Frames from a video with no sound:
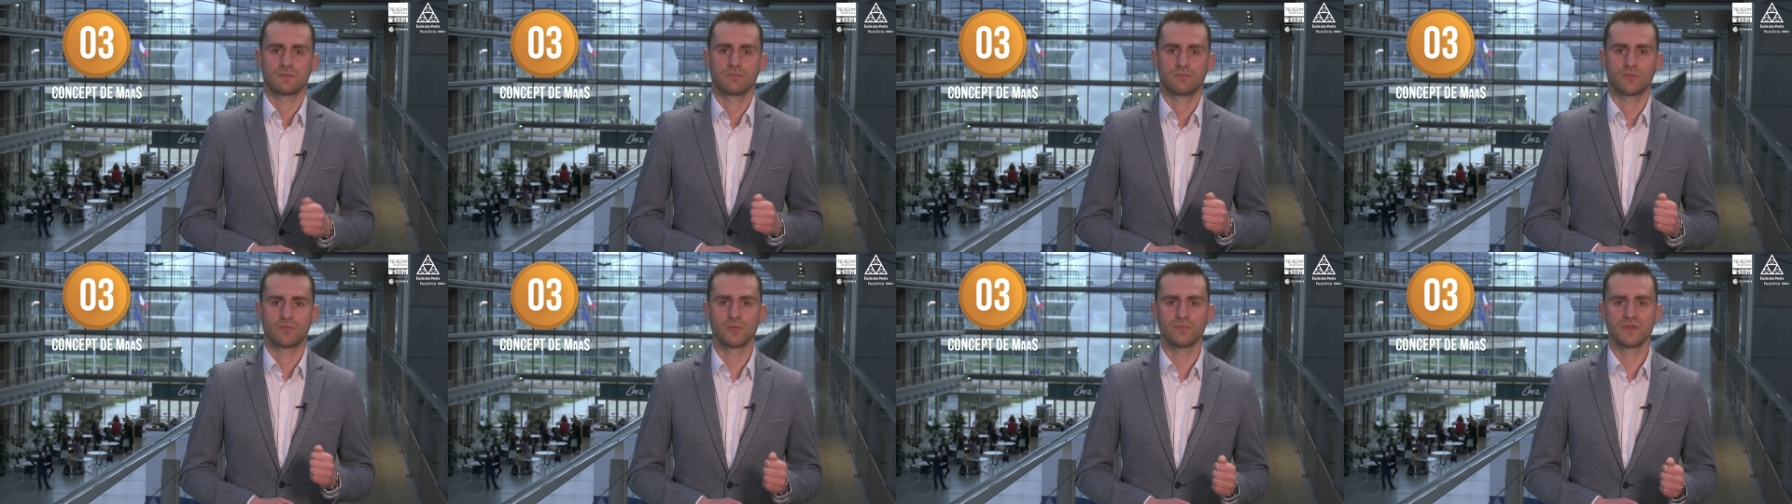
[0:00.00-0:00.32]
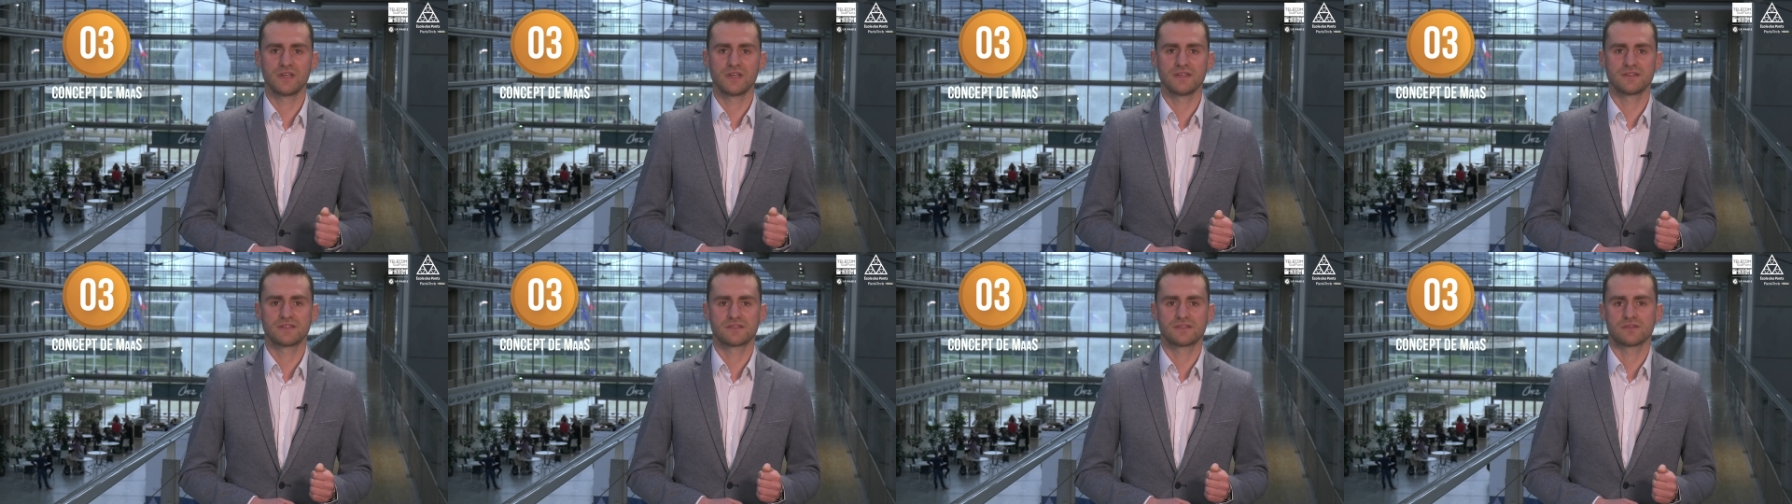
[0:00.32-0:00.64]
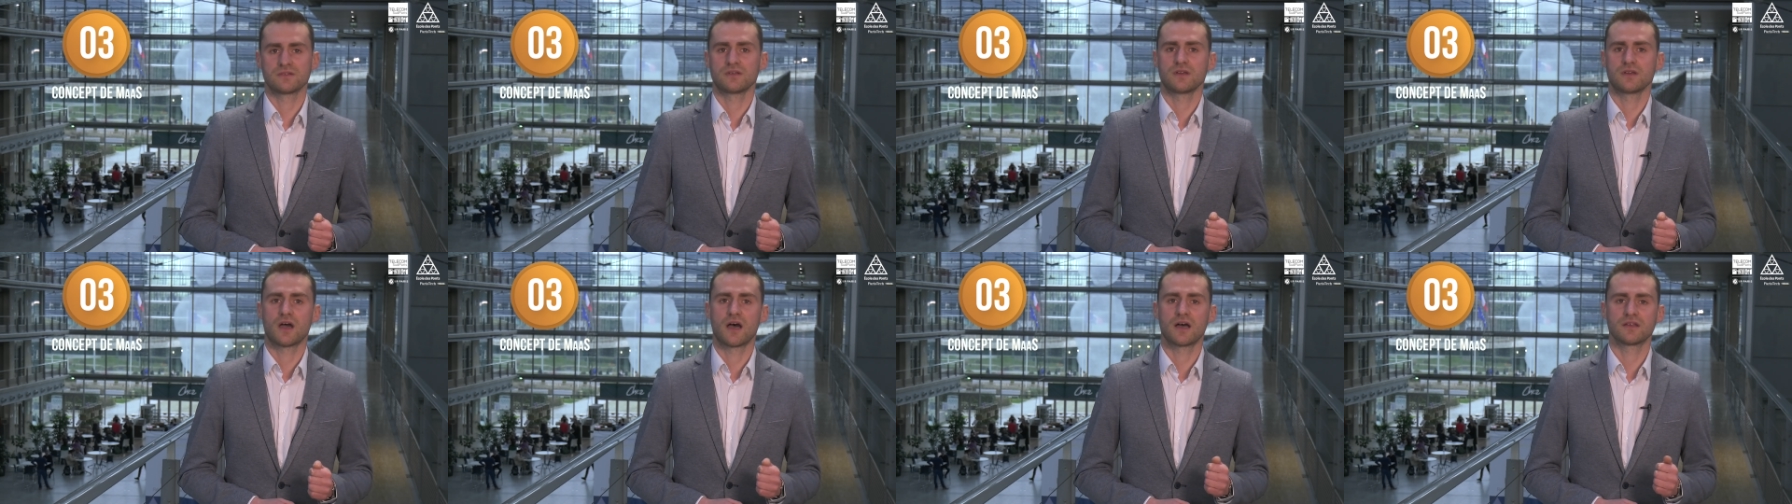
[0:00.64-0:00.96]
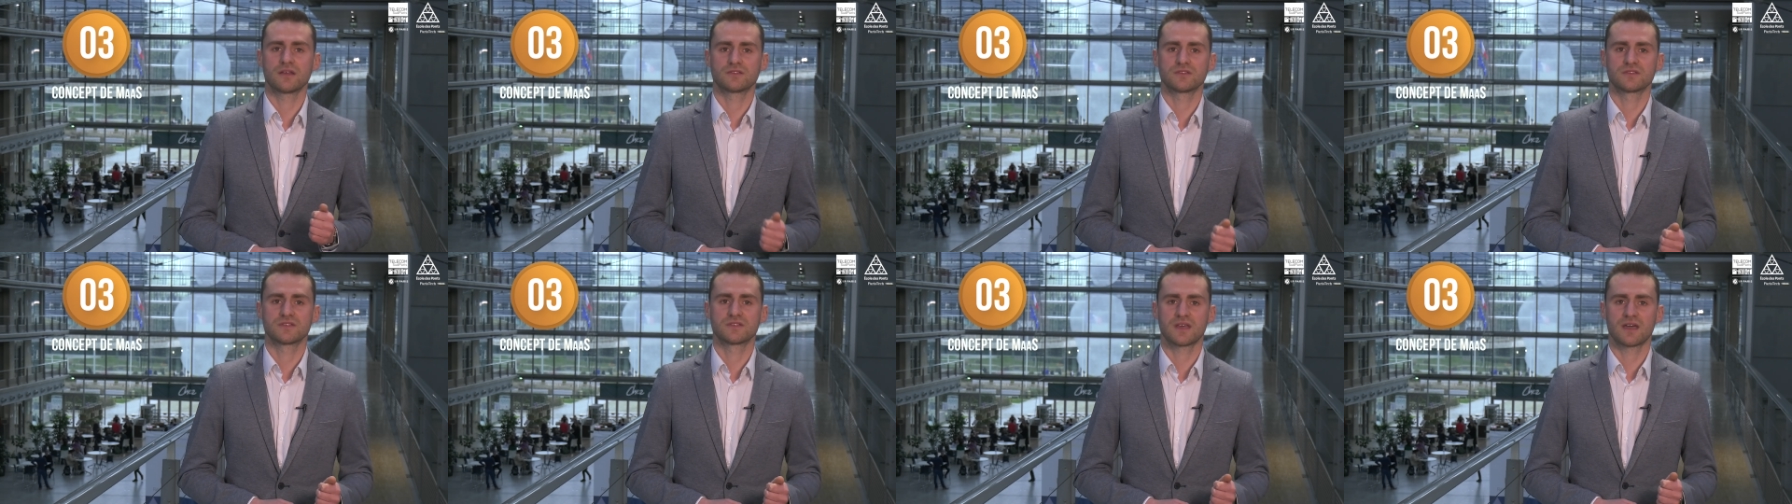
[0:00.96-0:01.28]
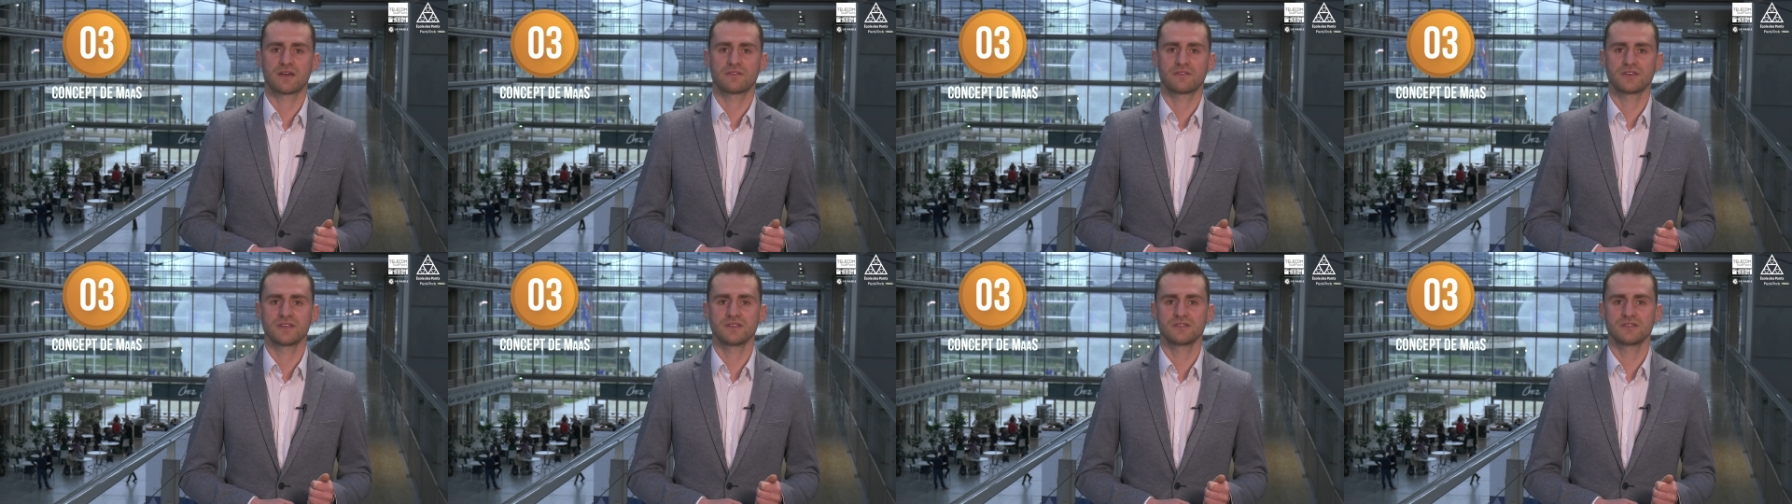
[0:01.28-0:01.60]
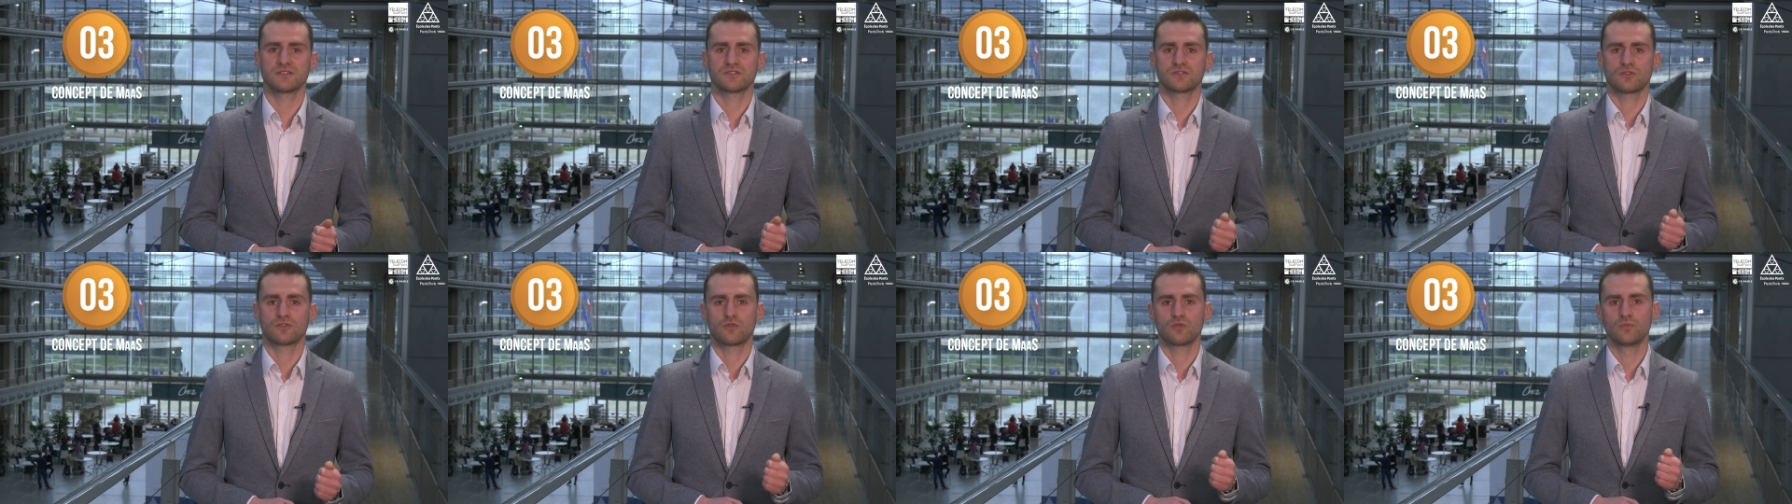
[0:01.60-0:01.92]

mobility as a service